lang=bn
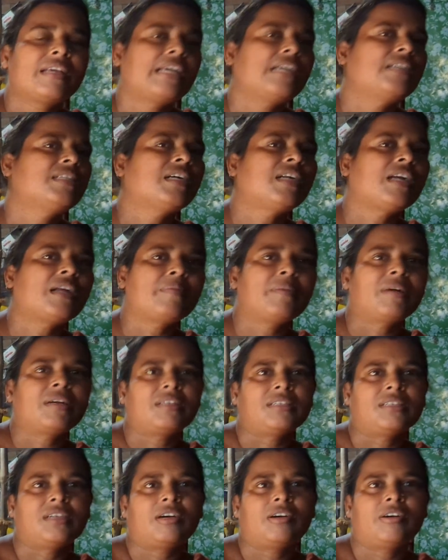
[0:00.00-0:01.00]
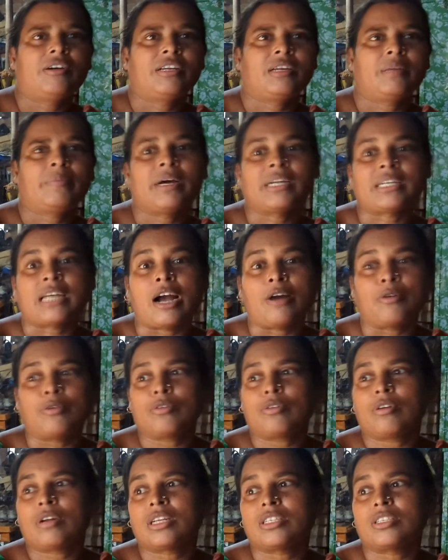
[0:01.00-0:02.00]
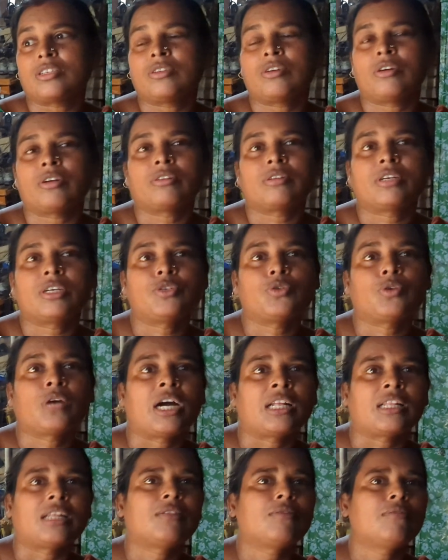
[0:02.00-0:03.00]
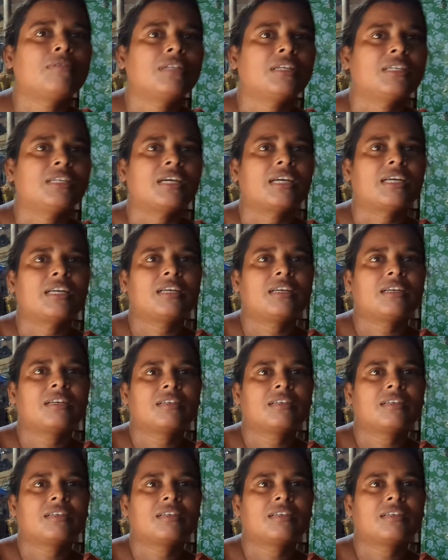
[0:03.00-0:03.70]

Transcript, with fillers: এই ছাড়া আর মাঠে যাওয়া হয় না বা ঠাকুর করার জন্য হয়তো কিছু কাদা তুলতে যাই